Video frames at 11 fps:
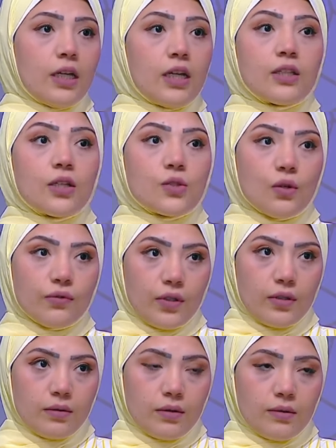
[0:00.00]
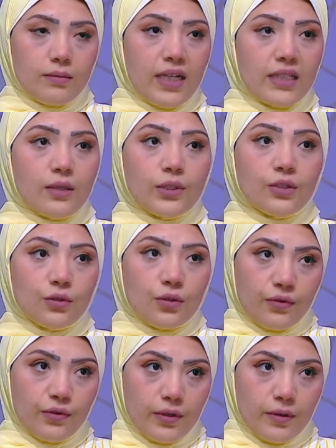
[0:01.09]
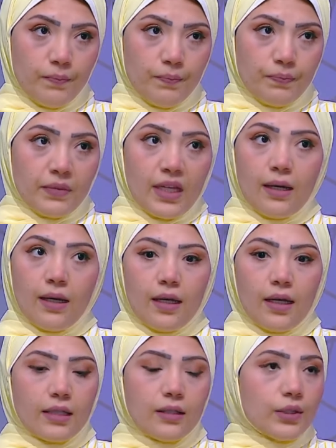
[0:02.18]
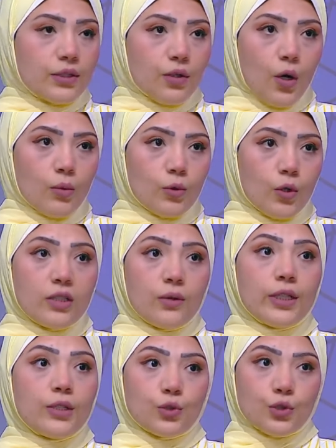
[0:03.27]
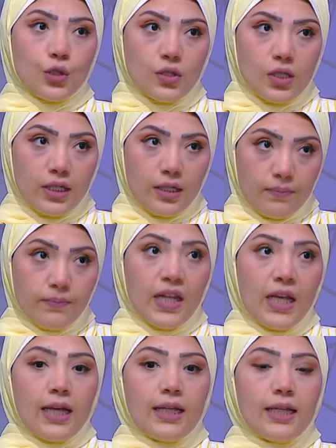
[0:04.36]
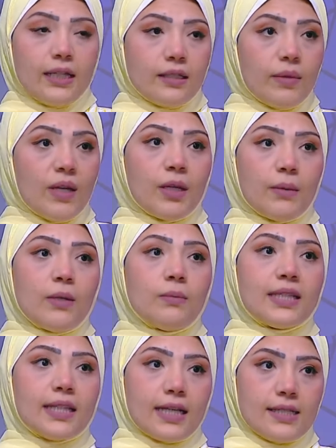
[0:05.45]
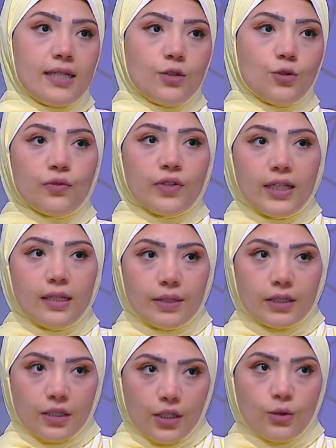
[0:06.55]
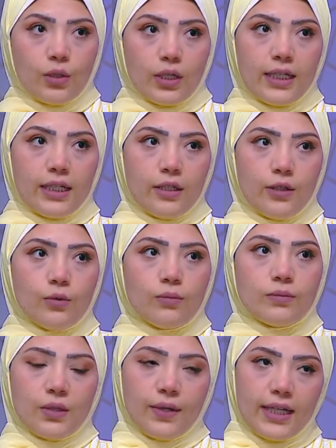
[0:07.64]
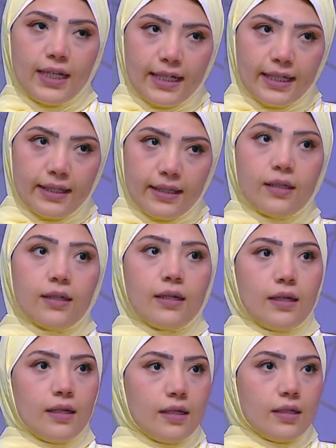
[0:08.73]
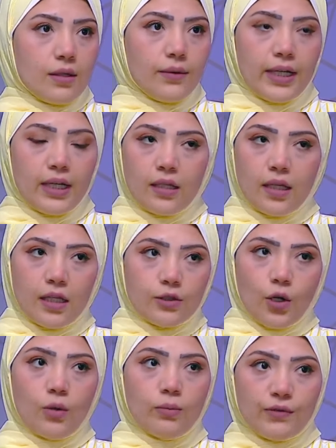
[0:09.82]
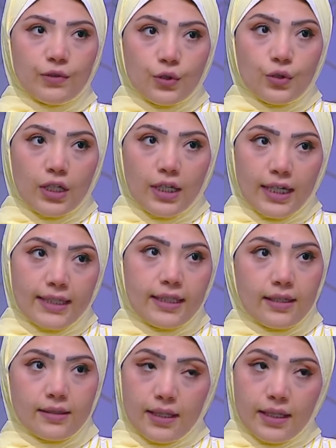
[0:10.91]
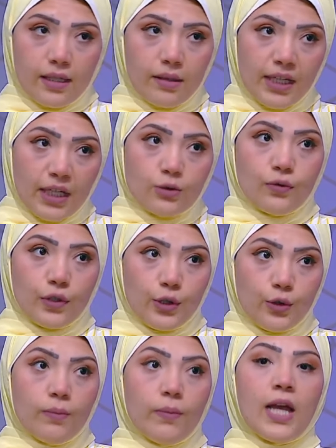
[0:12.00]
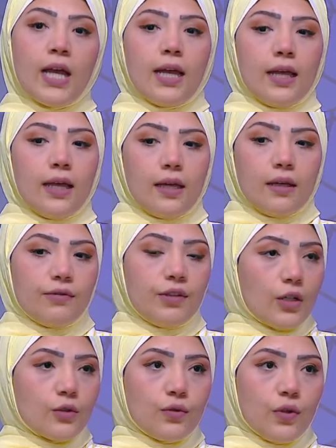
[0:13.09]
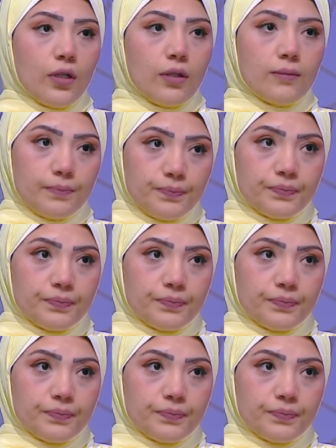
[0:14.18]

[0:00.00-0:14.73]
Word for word: النظافه بادوات الطفل آه، ادوات طعامه ادواته الشخصيه الاهتمام كمان بالتغذيه تشوف ايه اللي بيتعرض له خلال اليوم سواء الاكل آه، سواء الطعام الفطار الغداء السناك اللي بياخده في اليوم آه، في اطفال ده الاطفال اللي هم